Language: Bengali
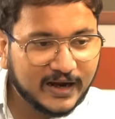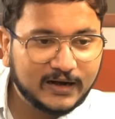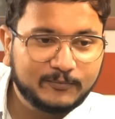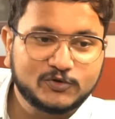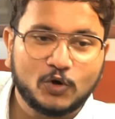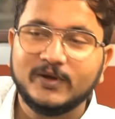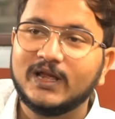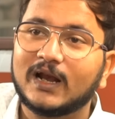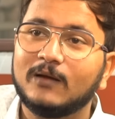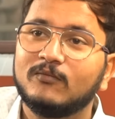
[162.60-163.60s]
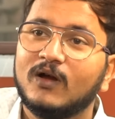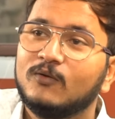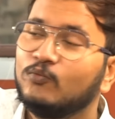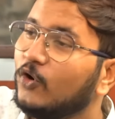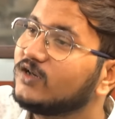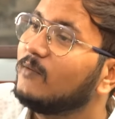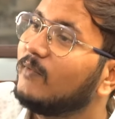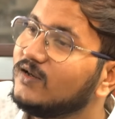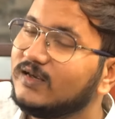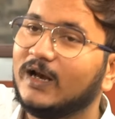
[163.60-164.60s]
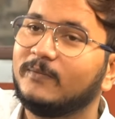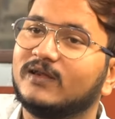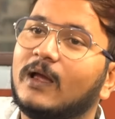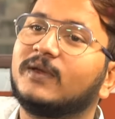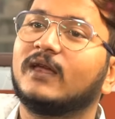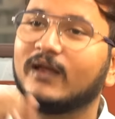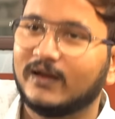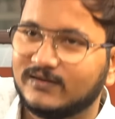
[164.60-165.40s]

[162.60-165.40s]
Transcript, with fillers: আগে একটা ছবি দেখলাম মুকেশ আম্বানির ছেলের বিয়েতে আমি খেতে